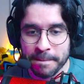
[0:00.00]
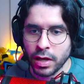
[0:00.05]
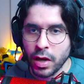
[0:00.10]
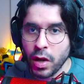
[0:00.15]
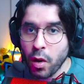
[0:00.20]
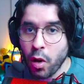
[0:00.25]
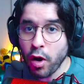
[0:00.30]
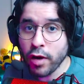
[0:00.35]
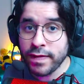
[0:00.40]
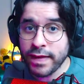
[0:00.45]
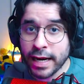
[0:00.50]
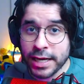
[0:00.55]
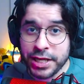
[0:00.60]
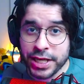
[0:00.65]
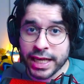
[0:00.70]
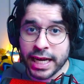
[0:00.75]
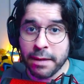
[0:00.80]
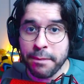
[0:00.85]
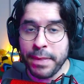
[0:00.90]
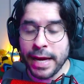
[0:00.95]
Outra dica
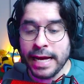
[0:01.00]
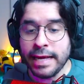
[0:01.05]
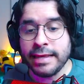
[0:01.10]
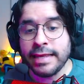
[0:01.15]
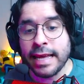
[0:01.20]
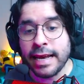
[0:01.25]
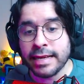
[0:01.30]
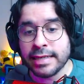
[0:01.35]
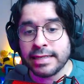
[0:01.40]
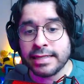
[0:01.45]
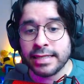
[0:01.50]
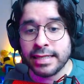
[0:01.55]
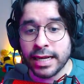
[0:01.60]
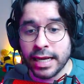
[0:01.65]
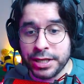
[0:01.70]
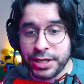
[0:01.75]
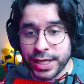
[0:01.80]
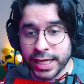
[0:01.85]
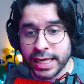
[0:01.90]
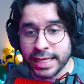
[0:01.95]
bem interessante
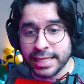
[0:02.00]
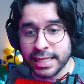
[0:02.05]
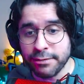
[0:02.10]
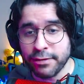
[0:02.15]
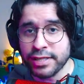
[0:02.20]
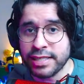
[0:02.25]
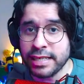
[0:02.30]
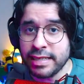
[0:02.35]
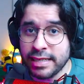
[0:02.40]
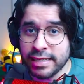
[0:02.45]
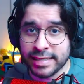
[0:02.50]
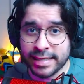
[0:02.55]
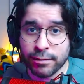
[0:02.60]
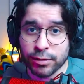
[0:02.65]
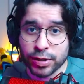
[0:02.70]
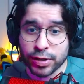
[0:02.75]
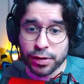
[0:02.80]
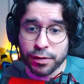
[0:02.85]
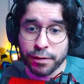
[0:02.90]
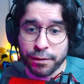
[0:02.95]
é que se vocês estão
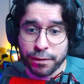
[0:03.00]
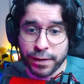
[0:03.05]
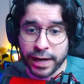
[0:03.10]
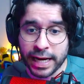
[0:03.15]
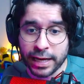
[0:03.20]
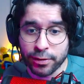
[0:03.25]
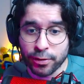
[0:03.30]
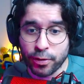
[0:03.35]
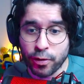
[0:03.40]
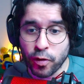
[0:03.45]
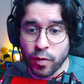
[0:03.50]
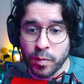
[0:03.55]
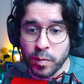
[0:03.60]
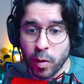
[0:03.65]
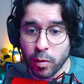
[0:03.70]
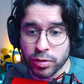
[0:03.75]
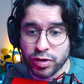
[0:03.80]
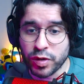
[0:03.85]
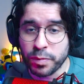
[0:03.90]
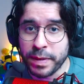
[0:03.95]
sofrendo com um
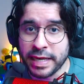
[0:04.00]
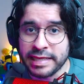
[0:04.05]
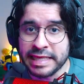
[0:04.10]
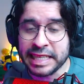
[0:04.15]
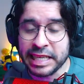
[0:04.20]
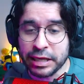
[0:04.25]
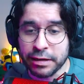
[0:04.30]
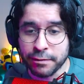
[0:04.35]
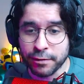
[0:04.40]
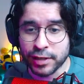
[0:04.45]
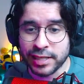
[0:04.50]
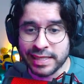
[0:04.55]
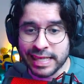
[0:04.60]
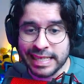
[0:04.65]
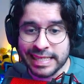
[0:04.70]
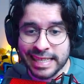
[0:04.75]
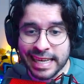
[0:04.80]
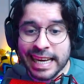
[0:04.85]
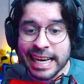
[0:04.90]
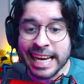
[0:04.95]
monstro perseguindo vocês em
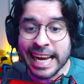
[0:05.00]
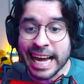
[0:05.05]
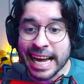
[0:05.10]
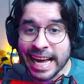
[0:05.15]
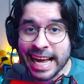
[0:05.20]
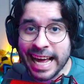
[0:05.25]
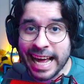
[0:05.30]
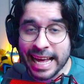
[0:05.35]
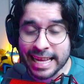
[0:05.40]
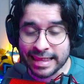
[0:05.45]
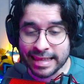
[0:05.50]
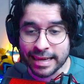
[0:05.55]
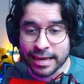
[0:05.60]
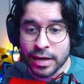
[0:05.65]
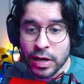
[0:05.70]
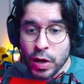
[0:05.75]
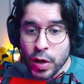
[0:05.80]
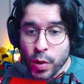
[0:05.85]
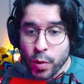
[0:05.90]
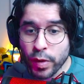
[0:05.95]
linha reta,
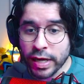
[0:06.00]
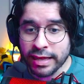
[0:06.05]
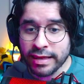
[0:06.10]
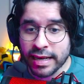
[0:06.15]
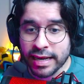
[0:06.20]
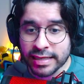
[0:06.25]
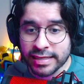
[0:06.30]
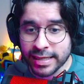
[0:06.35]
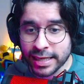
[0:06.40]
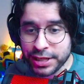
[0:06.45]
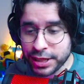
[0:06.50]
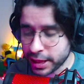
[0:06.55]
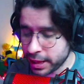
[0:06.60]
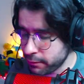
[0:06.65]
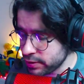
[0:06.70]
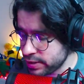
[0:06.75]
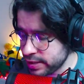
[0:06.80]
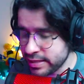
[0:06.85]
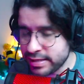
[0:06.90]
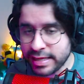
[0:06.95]
o interessante é que
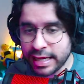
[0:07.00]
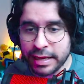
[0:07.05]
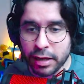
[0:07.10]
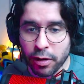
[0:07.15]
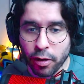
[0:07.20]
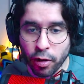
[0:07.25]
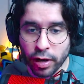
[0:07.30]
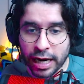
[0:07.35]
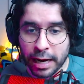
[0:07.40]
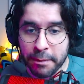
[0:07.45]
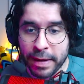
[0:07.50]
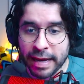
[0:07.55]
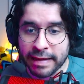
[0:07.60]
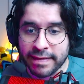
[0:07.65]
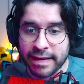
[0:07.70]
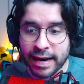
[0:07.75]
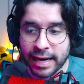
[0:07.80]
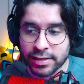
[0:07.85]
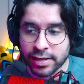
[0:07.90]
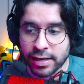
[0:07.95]
vocês tentem rolar para
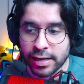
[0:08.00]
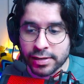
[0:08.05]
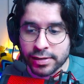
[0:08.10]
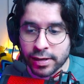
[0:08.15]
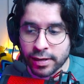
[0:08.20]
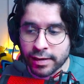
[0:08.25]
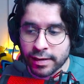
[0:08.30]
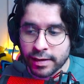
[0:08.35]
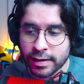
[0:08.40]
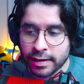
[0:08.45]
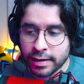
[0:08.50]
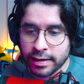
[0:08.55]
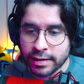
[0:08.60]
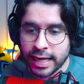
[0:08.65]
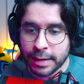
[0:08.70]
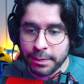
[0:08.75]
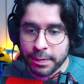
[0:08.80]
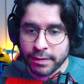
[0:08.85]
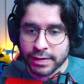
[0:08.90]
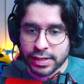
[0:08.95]
trás, olha só. Dá pra
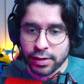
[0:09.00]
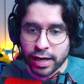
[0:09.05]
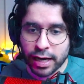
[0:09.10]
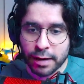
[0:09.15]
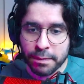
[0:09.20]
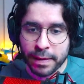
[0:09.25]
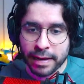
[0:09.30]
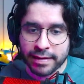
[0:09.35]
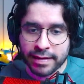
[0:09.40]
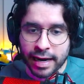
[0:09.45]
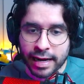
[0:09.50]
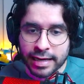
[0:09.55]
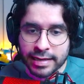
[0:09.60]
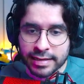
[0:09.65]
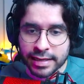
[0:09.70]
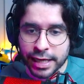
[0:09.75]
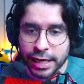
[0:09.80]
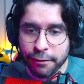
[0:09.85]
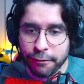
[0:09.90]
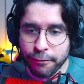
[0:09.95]
você rolar para trás
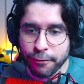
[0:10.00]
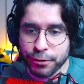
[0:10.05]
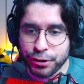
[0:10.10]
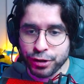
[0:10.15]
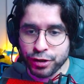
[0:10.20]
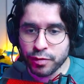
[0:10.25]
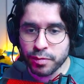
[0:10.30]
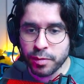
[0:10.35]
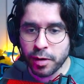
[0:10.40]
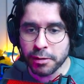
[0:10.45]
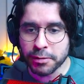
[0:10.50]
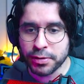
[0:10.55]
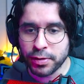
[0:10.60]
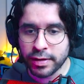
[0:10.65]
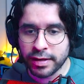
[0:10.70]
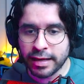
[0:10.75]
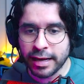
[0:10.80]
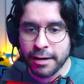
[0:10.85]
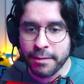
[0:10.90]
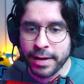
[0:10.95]
e fugir do monstro
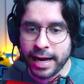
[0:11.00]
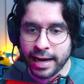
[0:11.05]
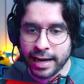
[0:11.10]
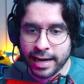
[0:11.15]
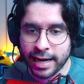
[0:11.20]
também, cara.